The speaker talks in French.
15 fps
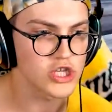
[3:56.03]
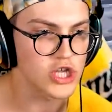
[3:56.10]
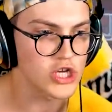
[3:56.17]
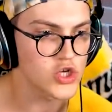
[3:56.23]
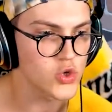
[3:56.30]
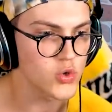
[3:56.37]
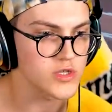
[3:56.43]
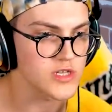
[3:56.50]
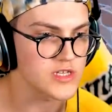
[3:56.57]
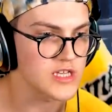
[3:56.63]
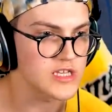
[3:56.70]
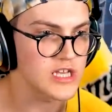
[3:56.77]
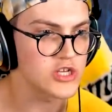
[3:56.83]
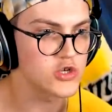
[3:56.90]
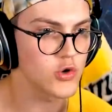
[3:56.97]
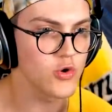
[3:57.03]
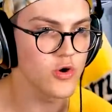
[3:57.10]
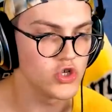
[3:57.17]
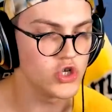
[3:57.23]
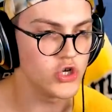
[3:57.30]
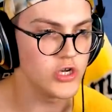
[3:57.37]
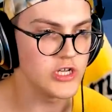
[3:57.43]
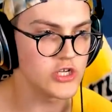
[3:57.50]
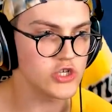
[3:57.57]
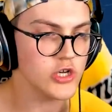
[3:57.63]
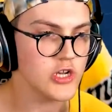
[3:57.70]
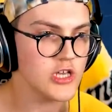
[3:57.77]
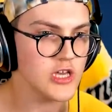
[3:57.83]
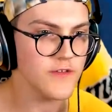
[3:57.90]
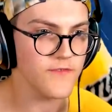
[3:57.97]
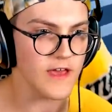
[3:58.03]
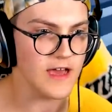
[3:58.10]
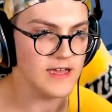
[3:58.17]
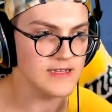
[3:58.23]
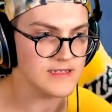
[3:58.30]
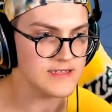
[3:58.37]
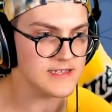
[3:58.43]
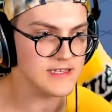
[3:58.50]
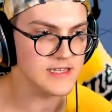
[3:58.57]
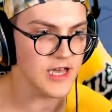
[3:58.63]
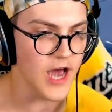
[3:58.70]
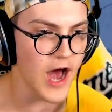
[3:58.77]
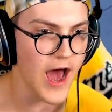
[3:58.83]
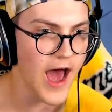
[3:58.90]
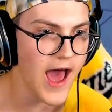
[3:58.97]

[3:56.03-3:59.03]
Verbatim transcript: c'était chaud, ça, c'était chaud. Julie, Julie, viens ici. Haha,